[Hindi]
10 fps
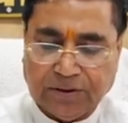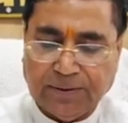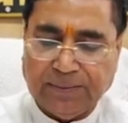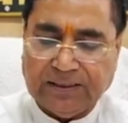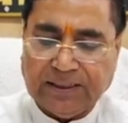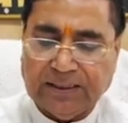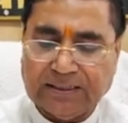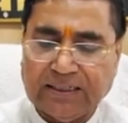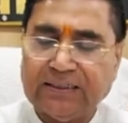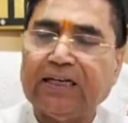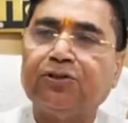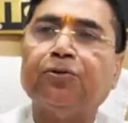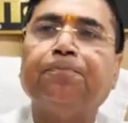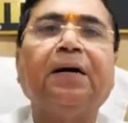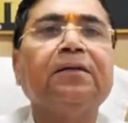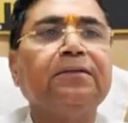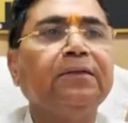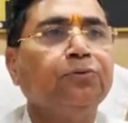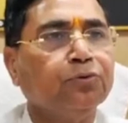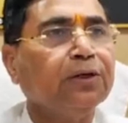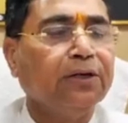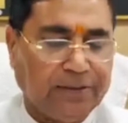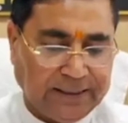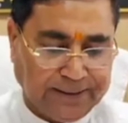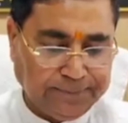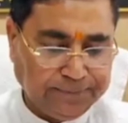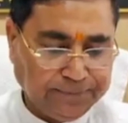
जिनमें तीन हजार सात सौ पाँच में उत्तीर्ण रहे